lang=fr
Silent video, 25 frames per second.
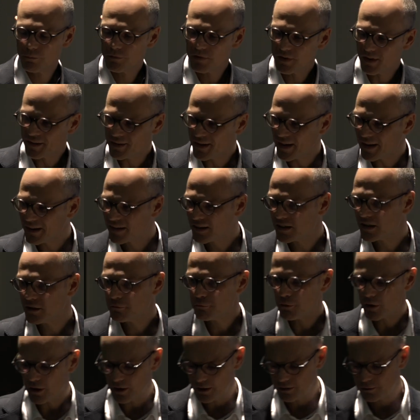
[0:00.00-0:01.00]
ça n'a rien à
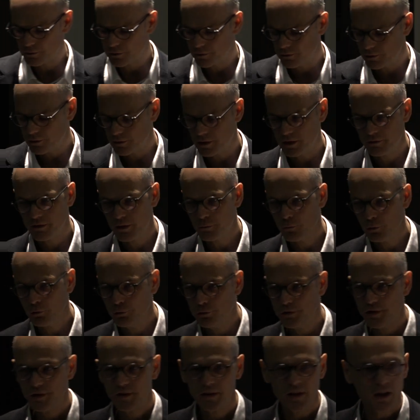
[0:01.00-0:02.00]
voir avec, mon
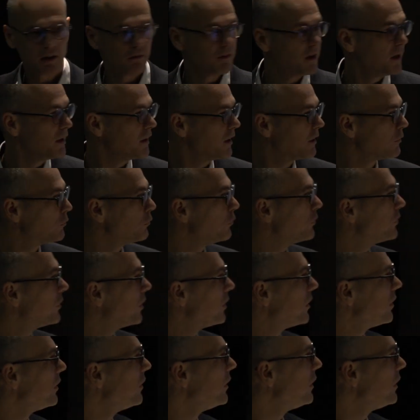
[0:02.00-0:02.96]
outil de travail, hein, tout ça.